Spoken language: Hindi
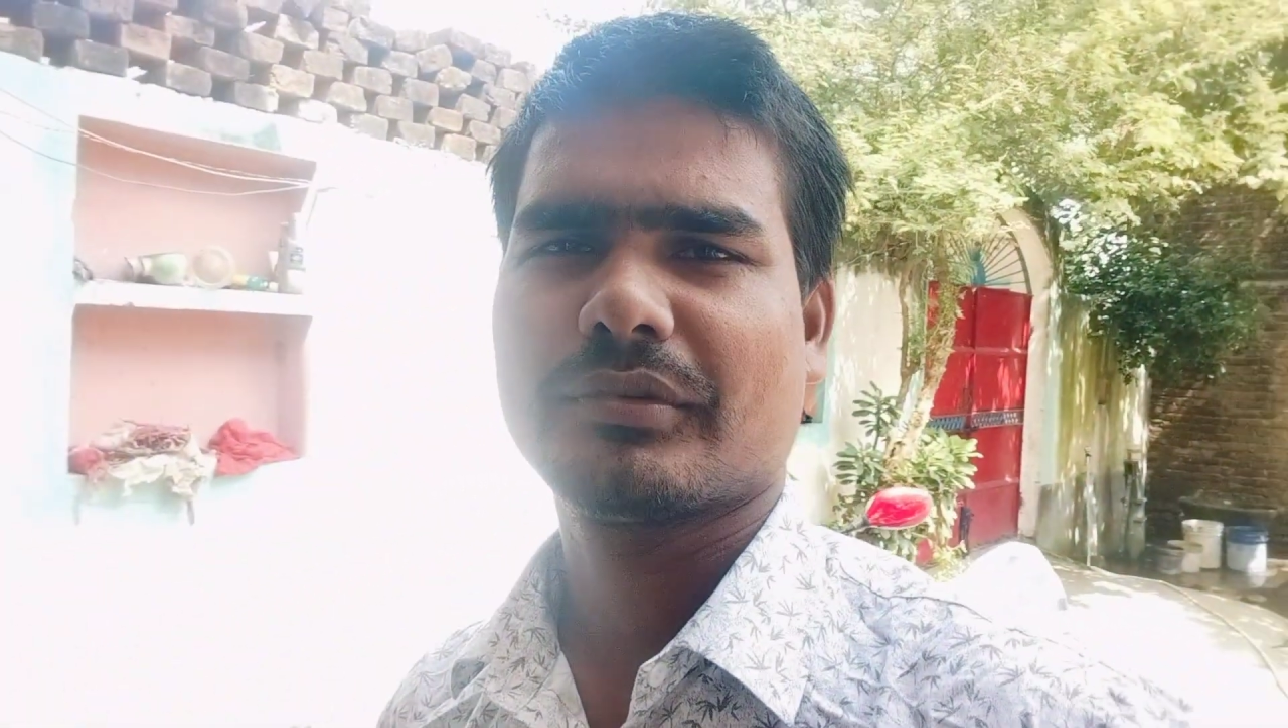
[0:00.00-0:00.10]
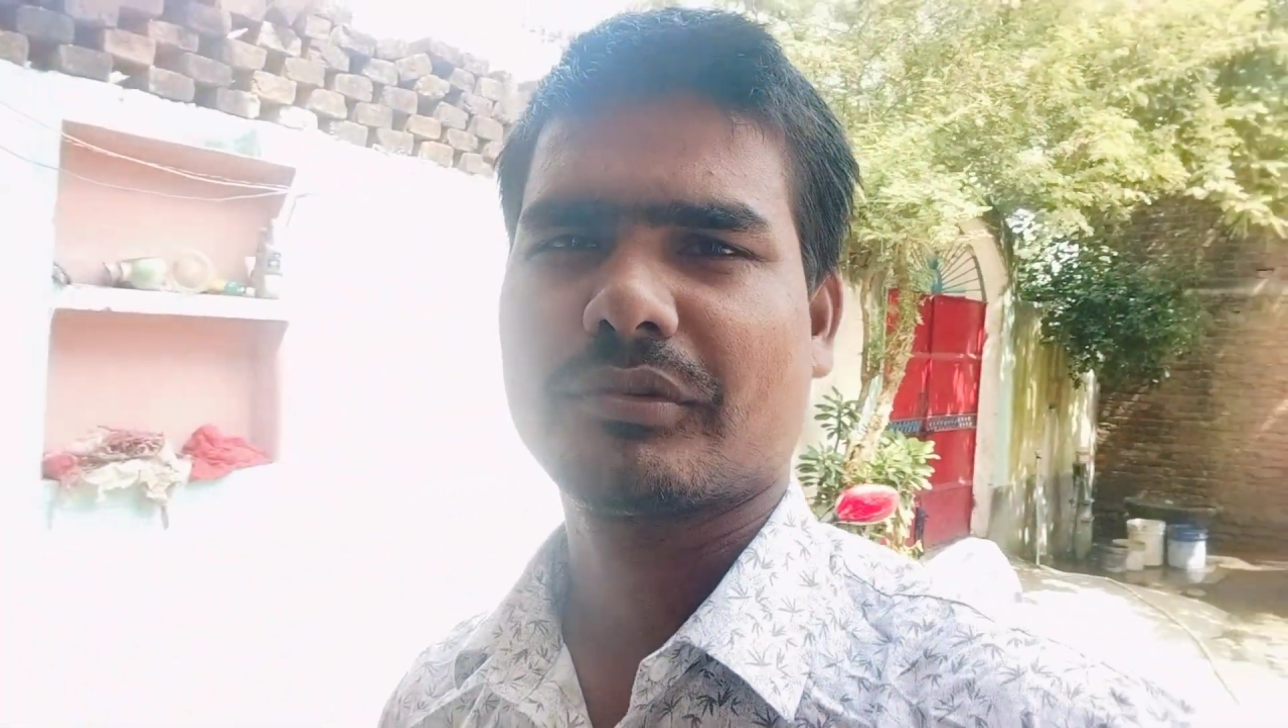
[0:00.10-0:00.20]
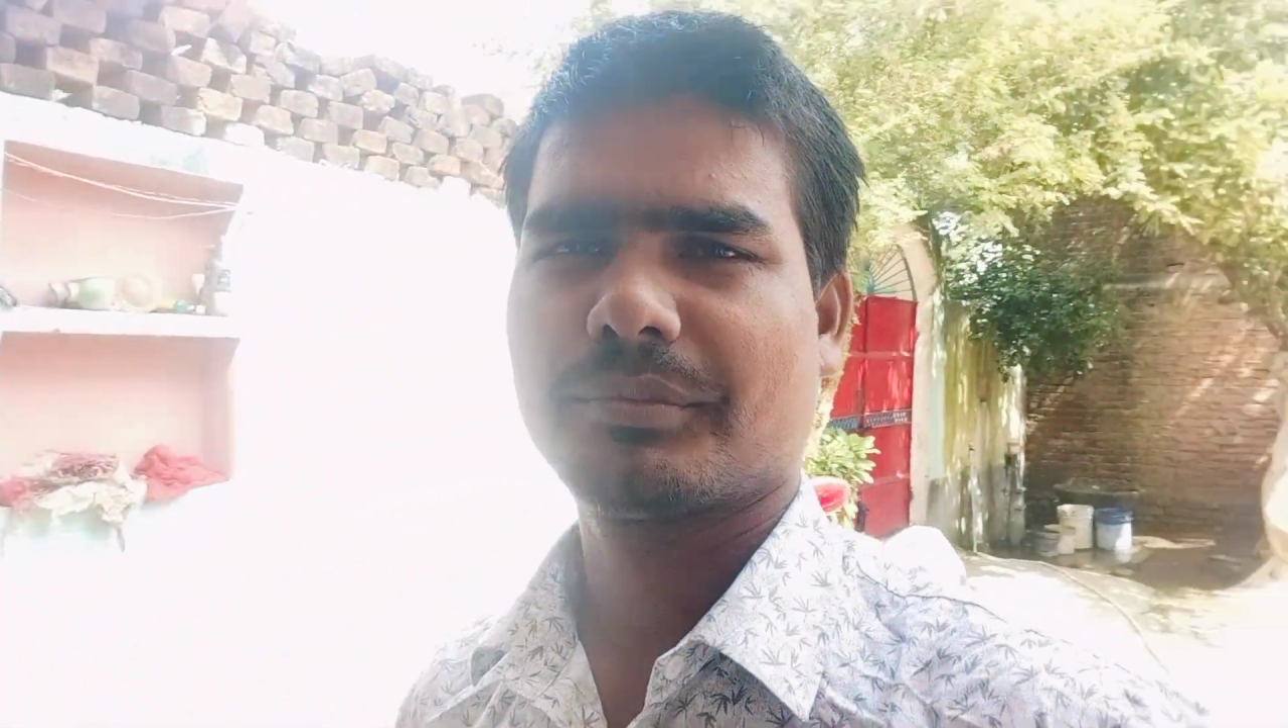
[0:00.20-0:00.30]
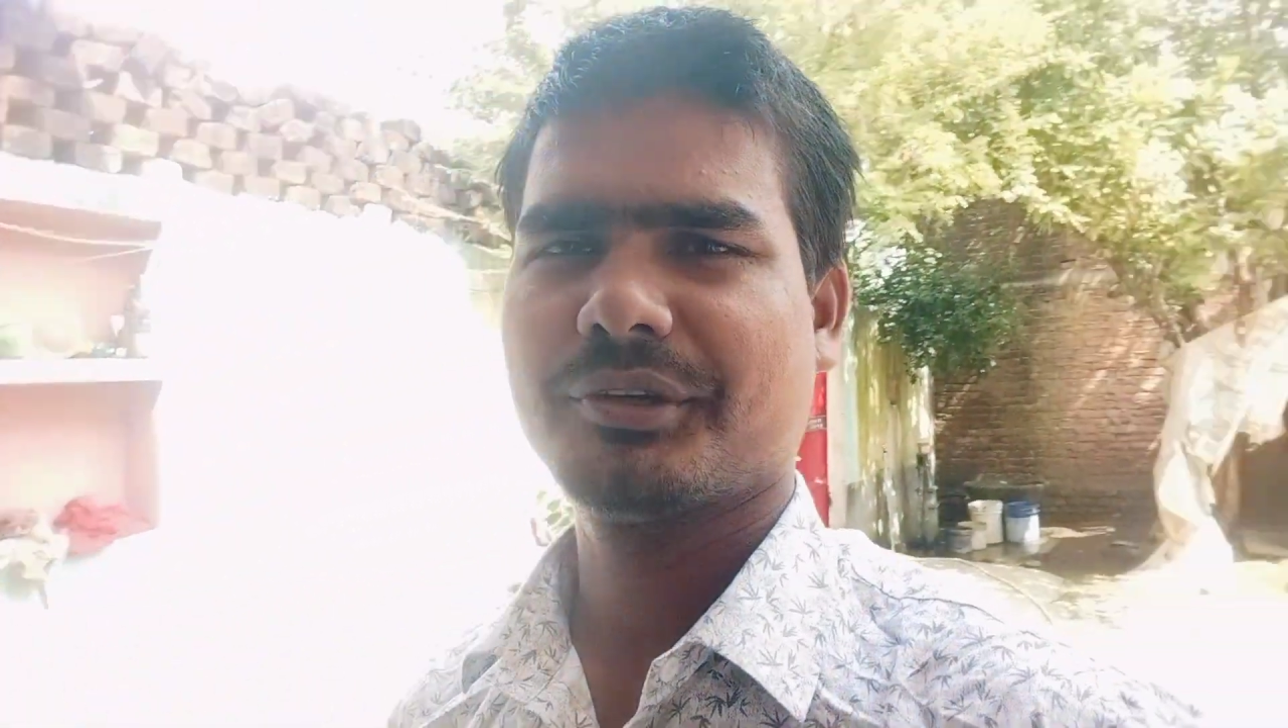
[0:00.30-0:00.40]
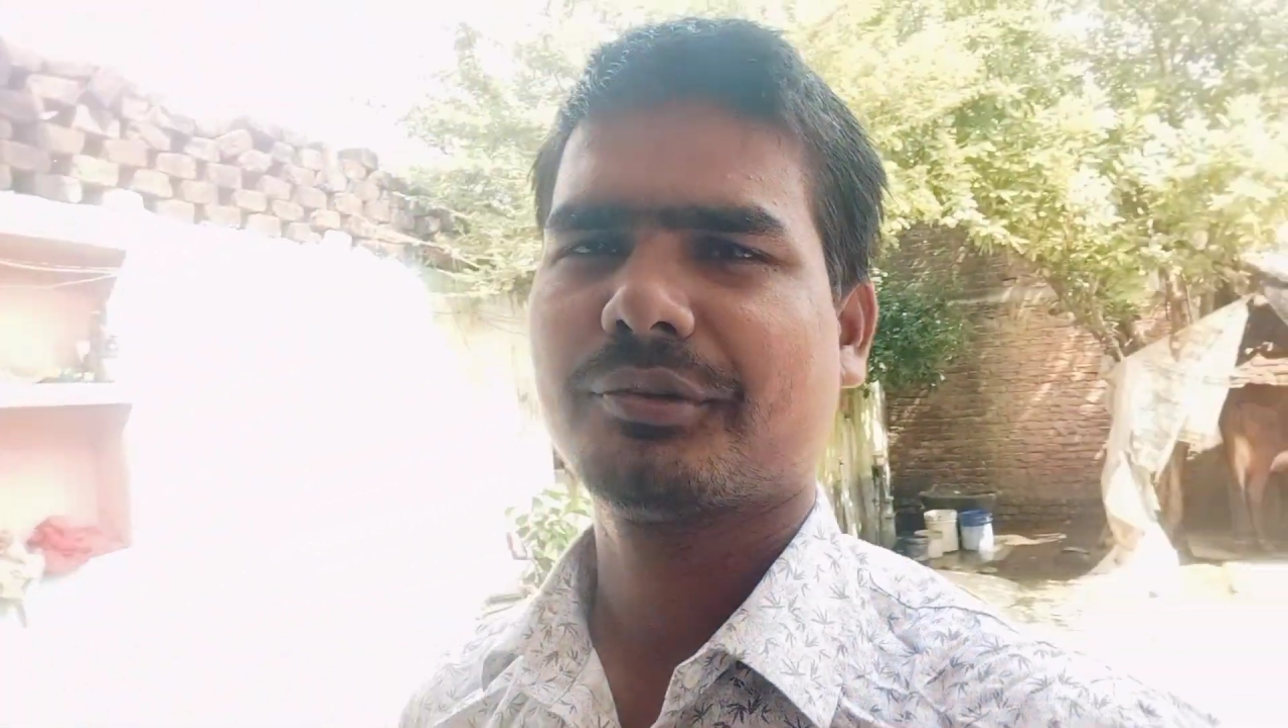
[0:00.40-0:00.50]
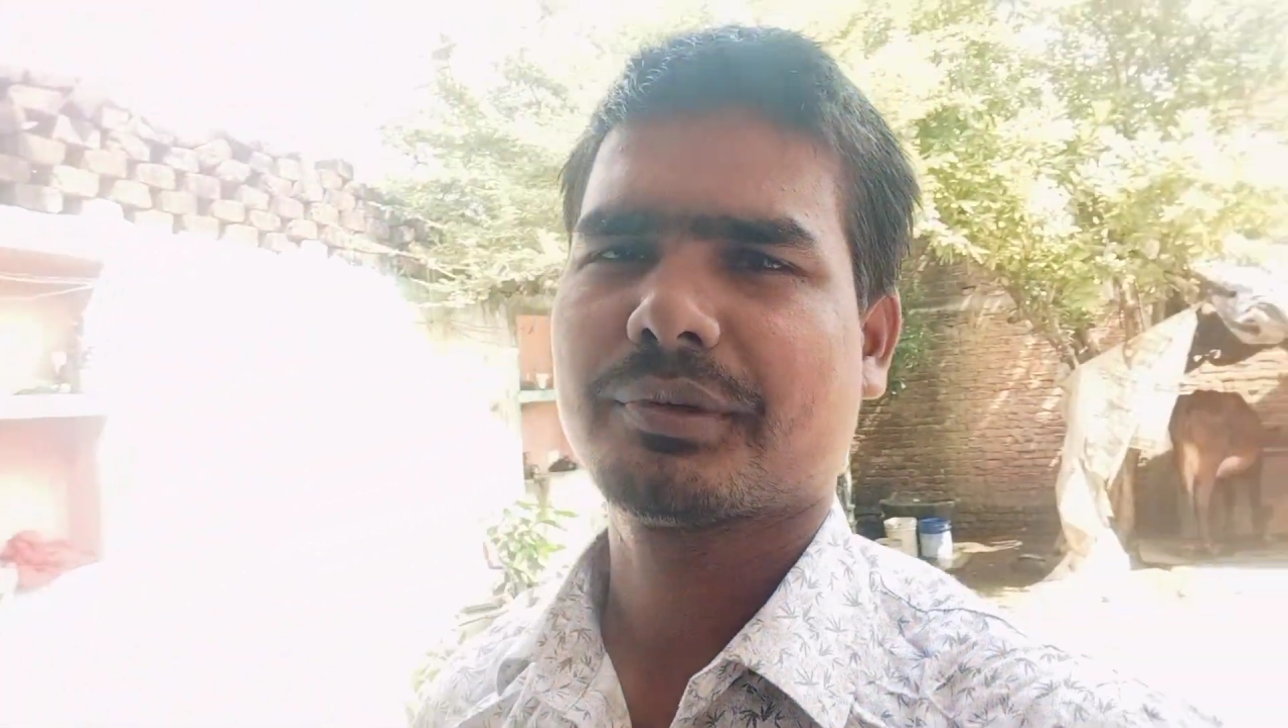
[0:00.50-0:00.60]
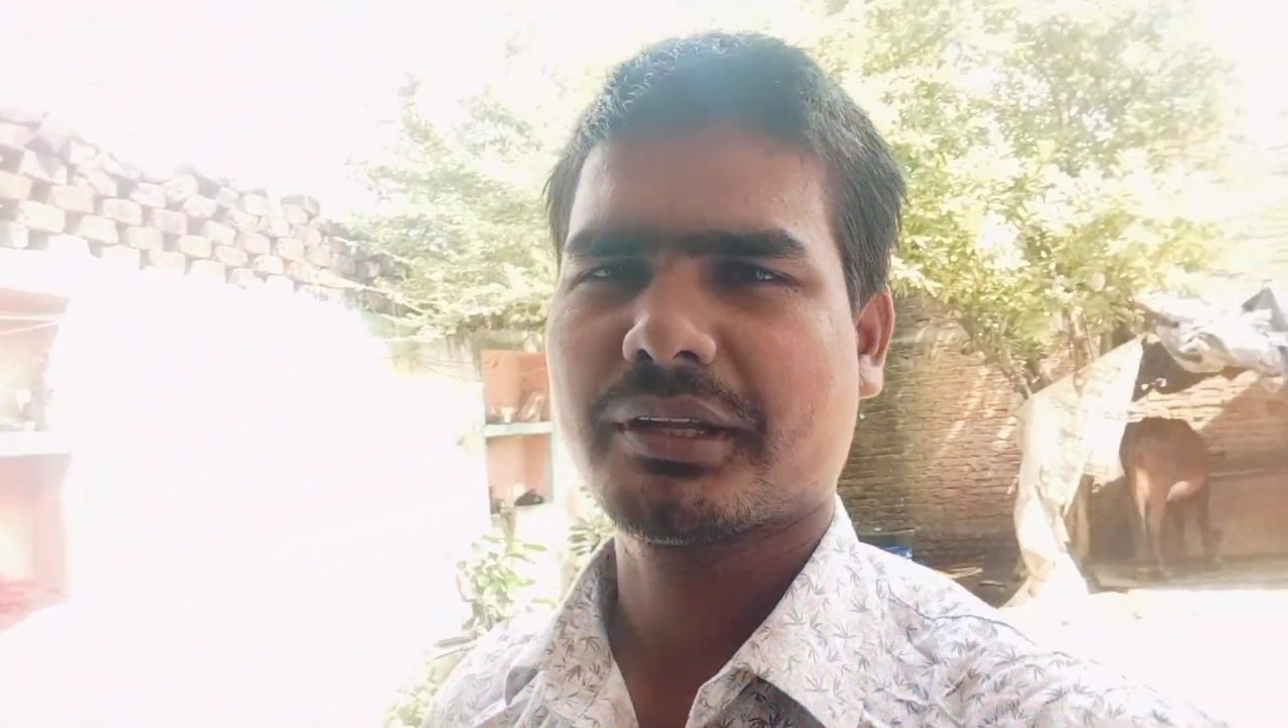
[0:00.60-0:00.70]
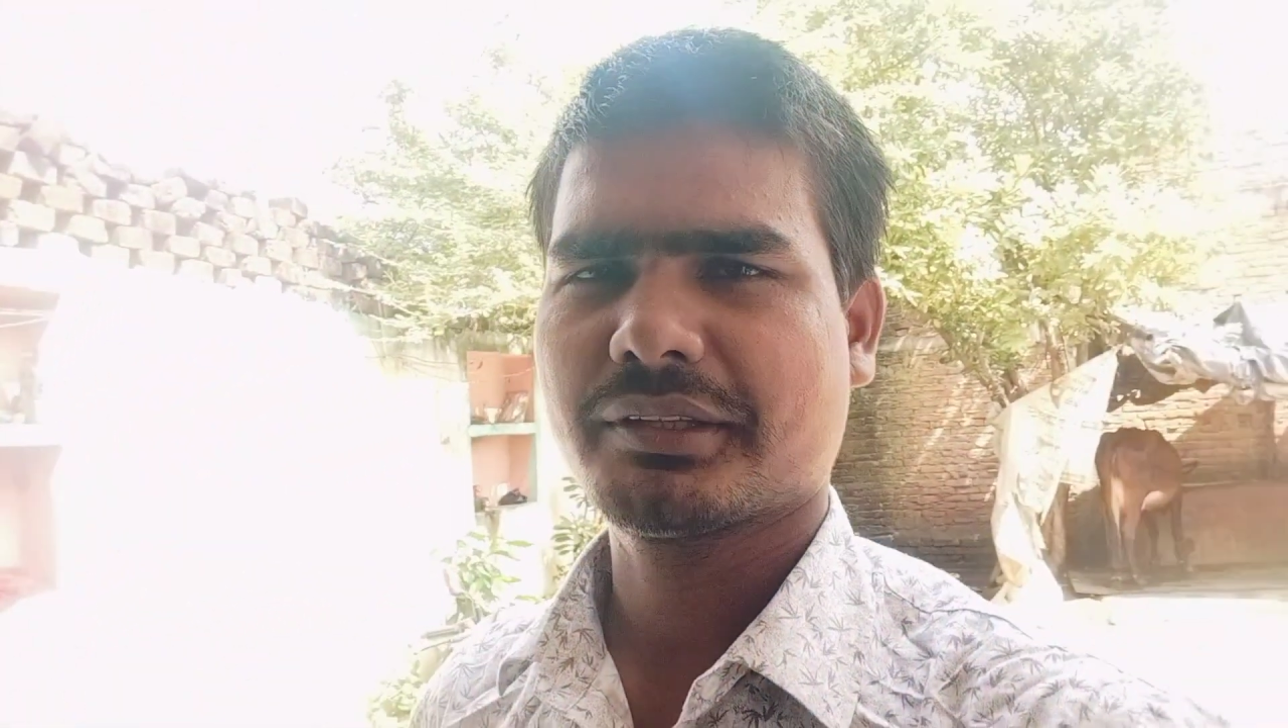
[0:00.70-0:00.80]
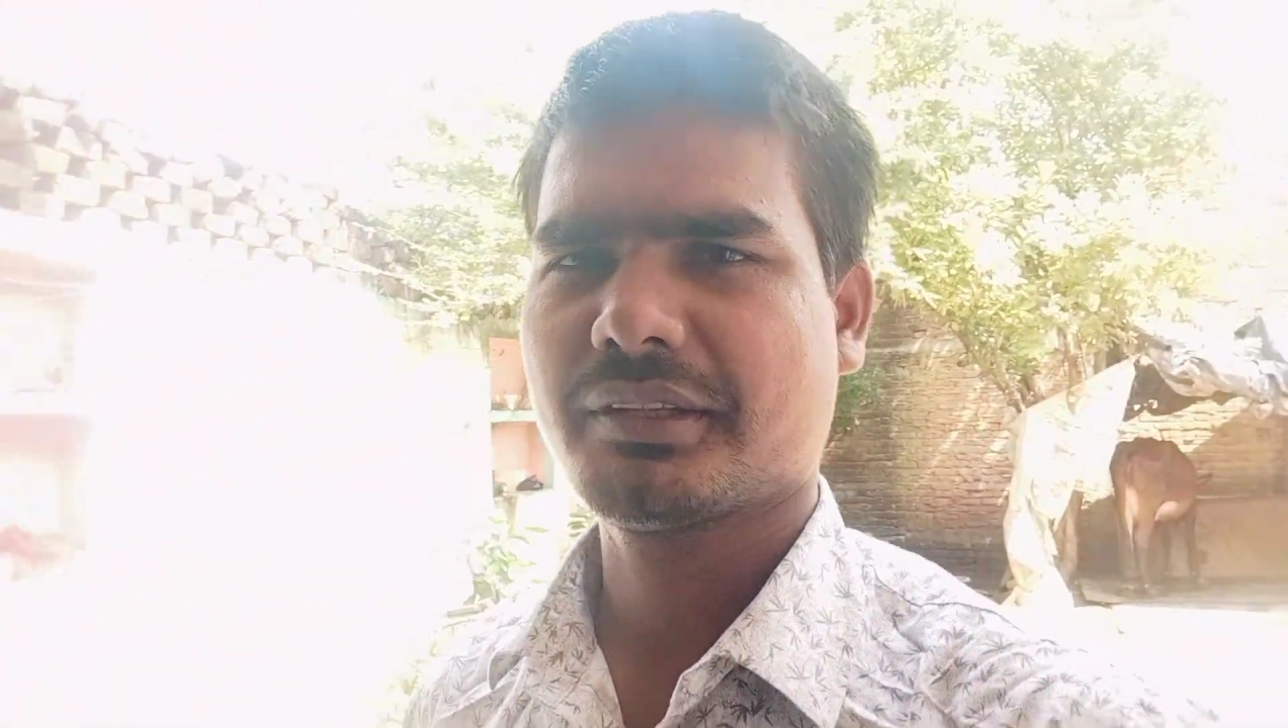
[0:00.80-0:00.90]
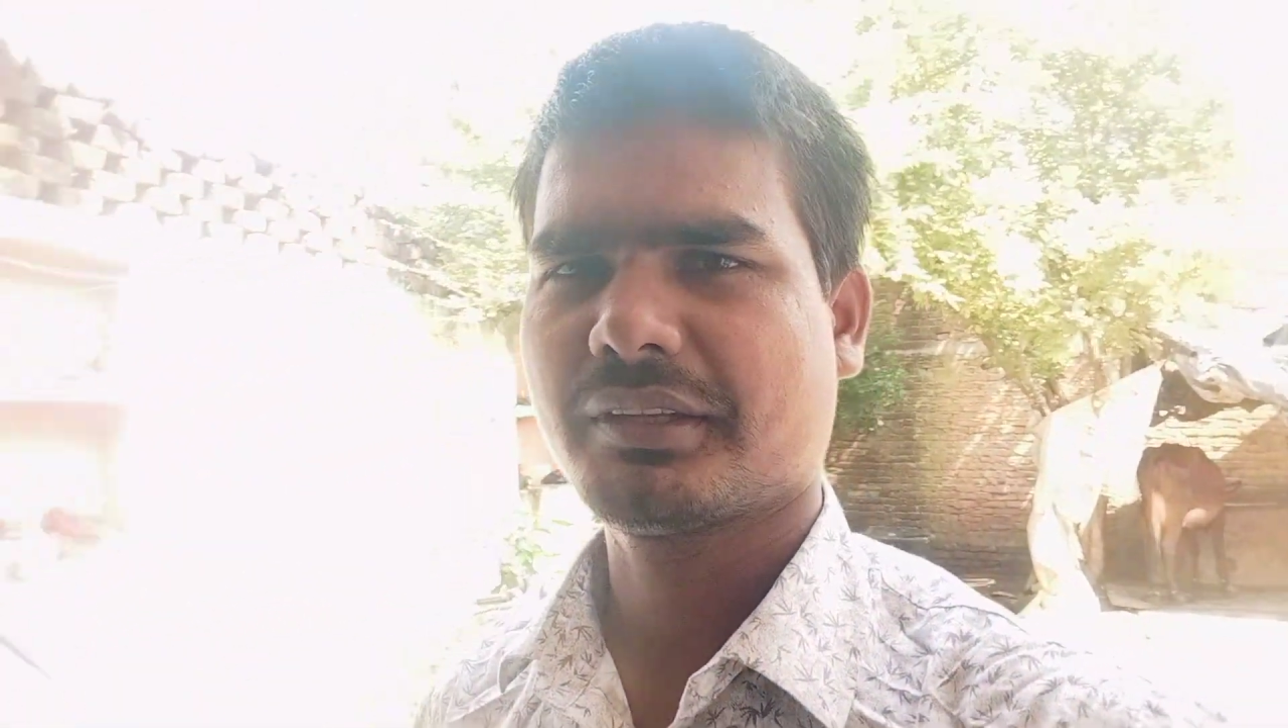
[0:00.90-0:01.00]
के आप लोगों को वीडियो
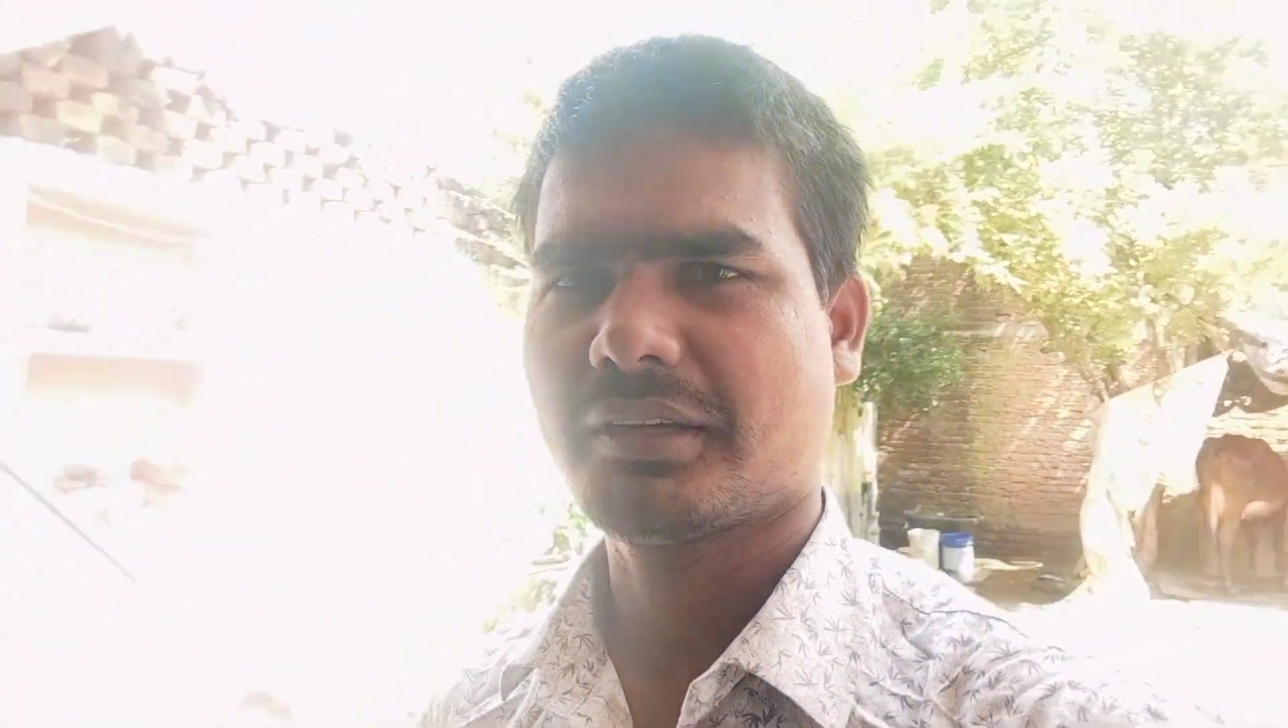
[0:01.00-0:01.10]
बनाते